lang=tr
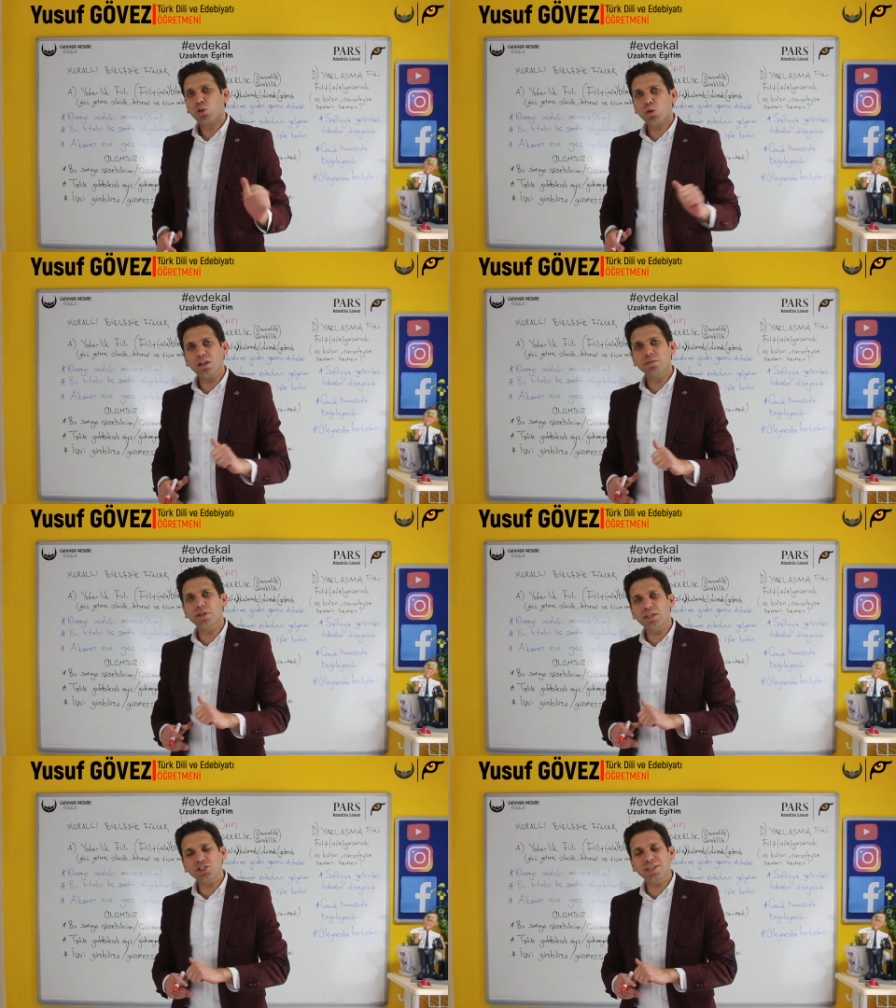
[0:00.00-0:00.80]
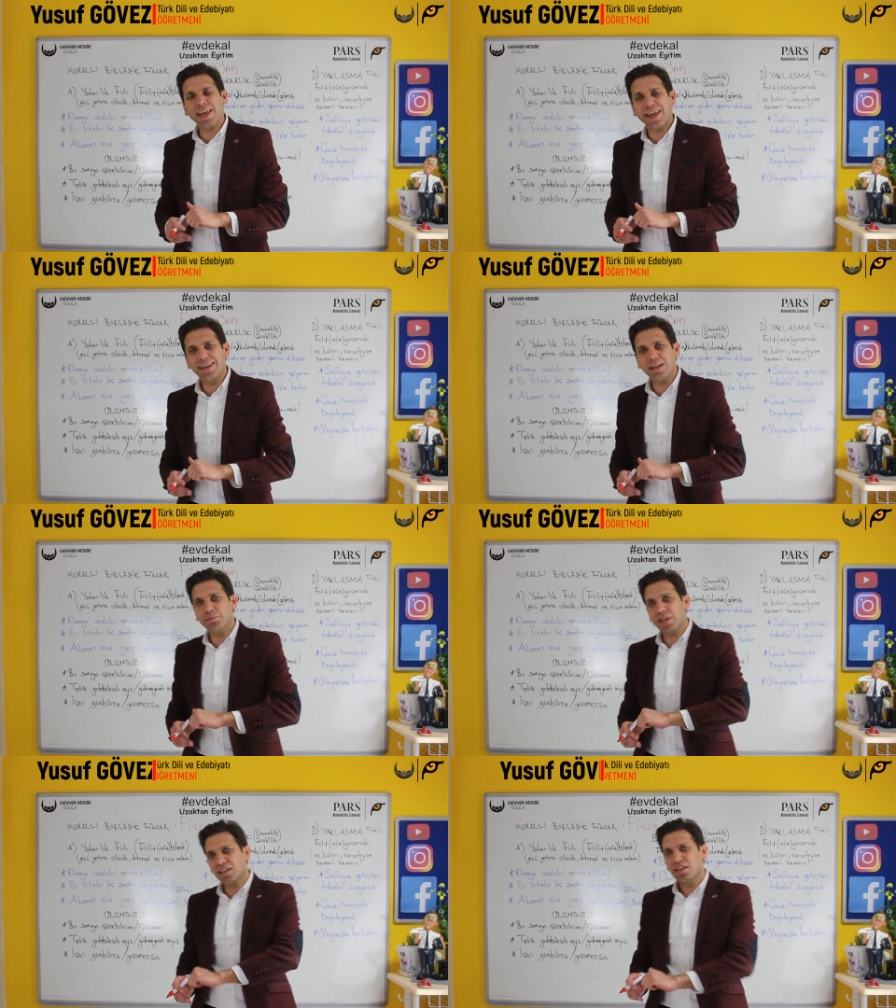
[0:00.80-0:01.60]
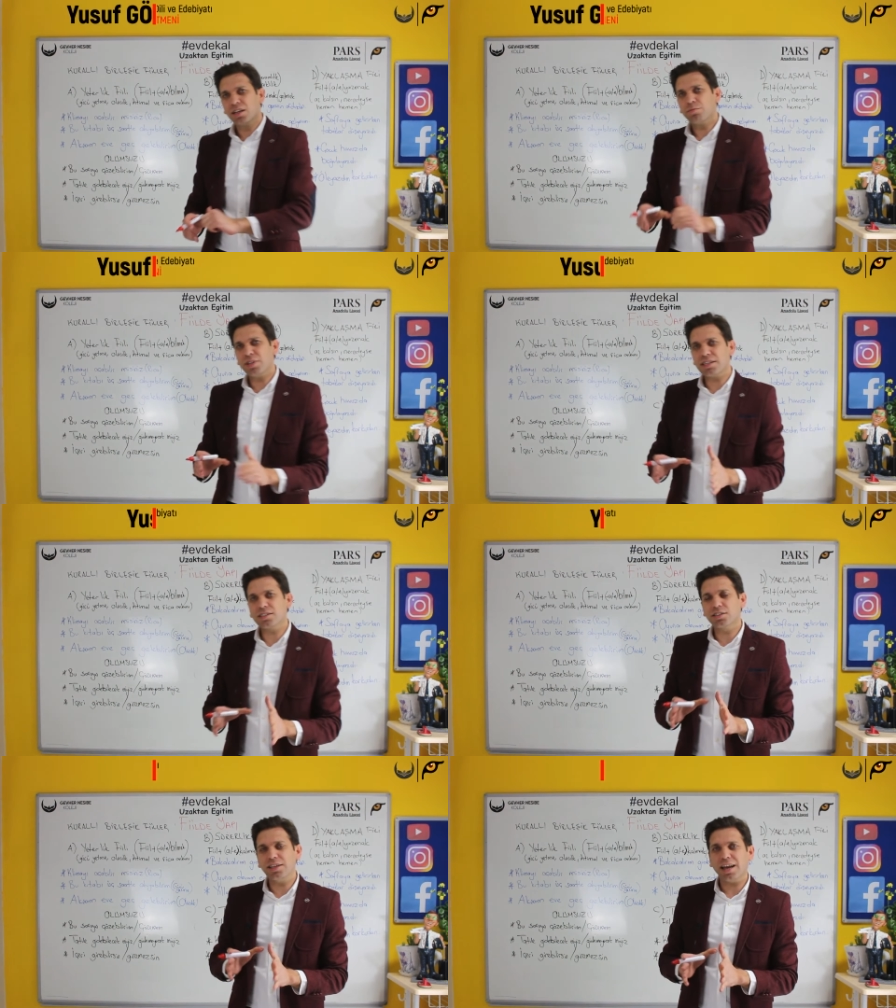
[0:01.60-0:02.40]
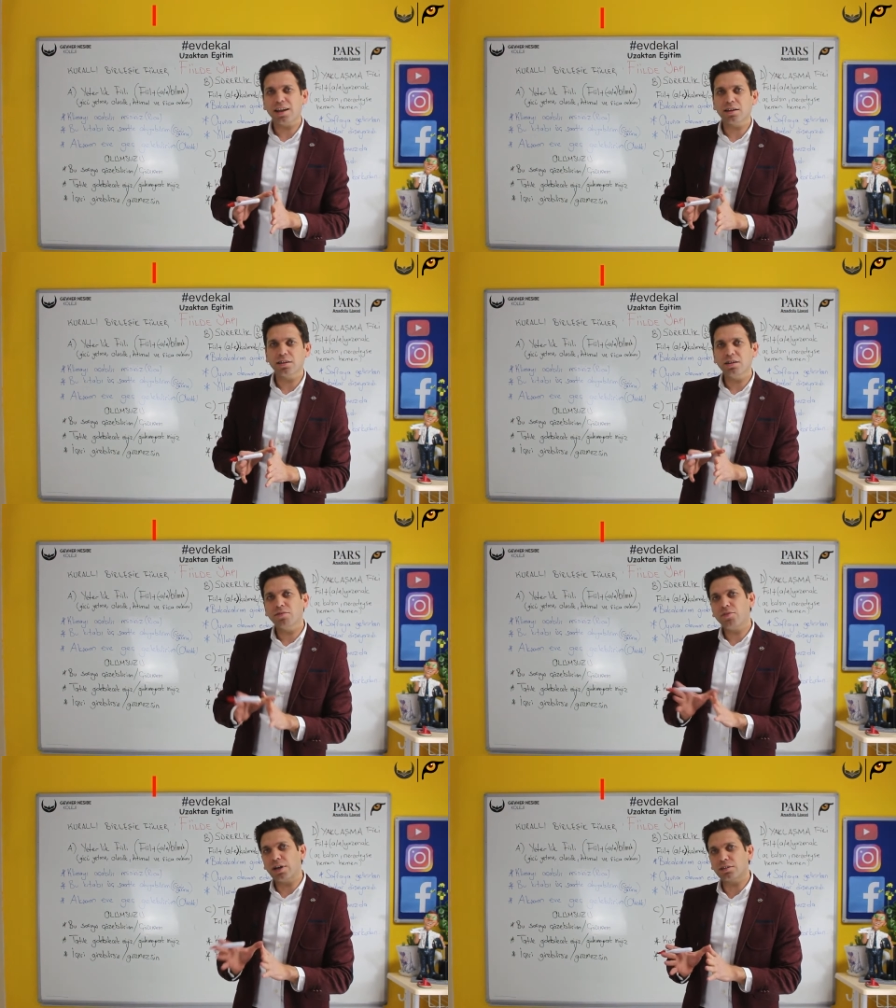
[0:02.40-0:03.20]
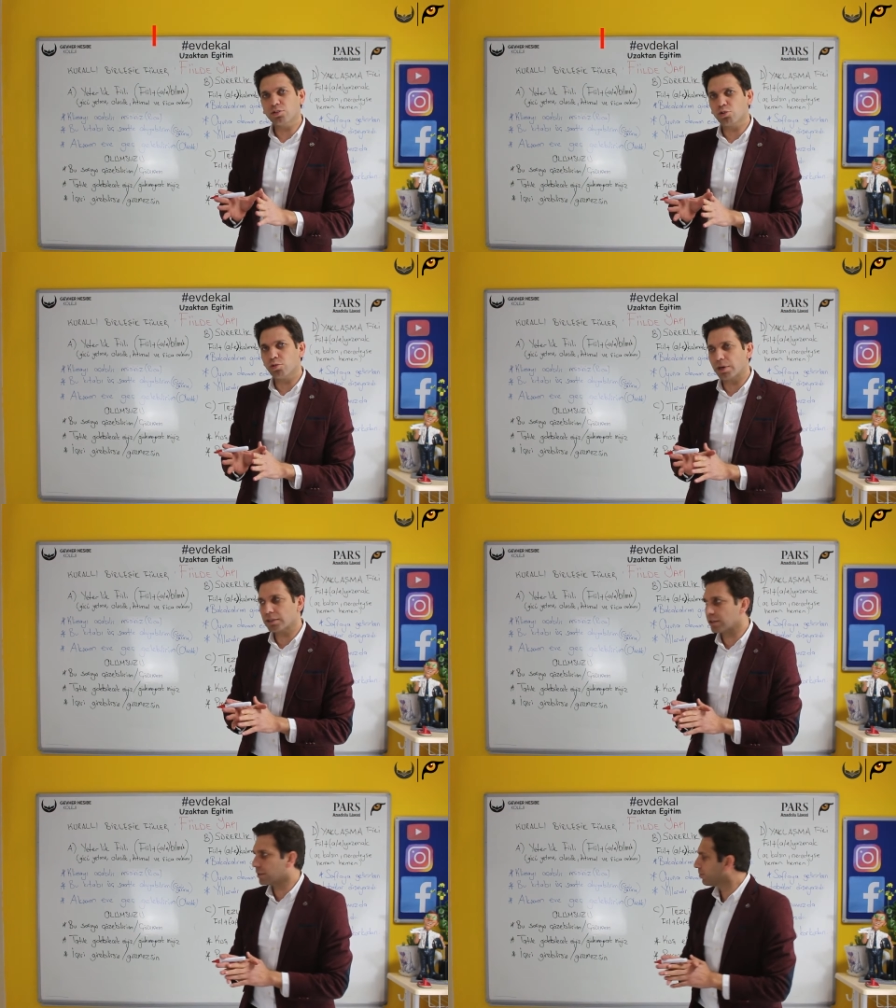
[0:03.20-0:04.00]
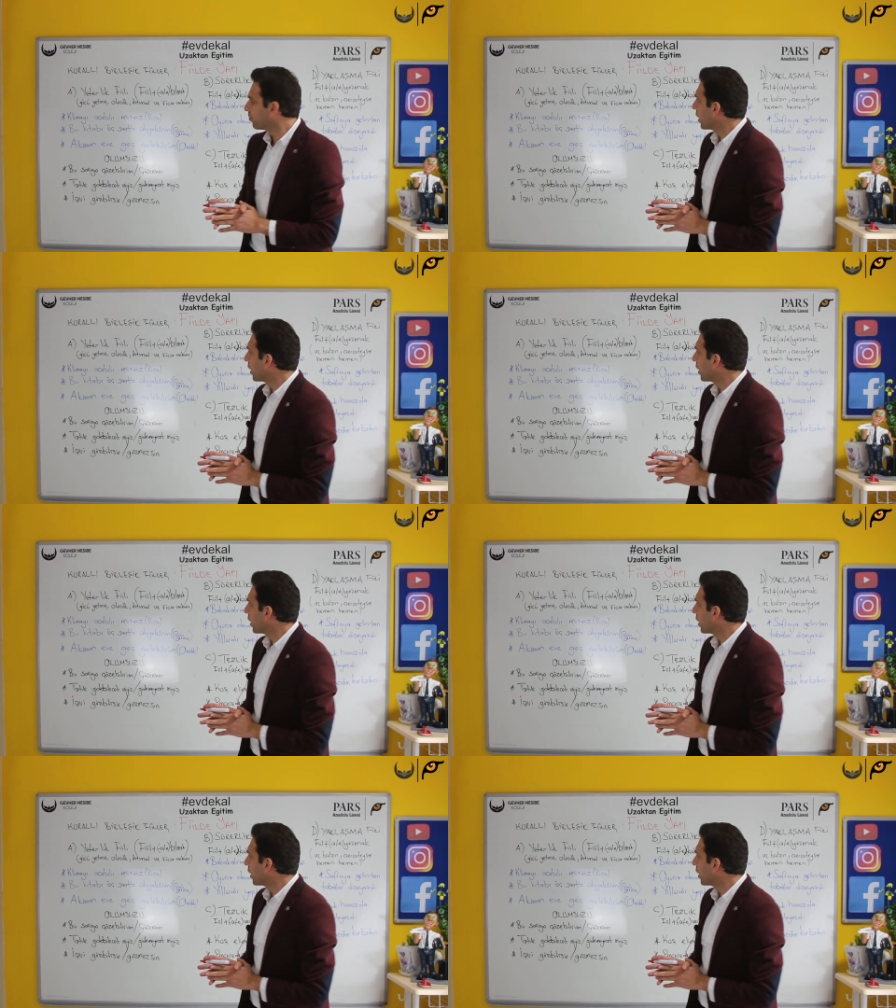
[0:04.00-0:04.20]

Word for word: Kurallı birleşik eylemler birazcık diğerlerinden farklı kurulmaktadır.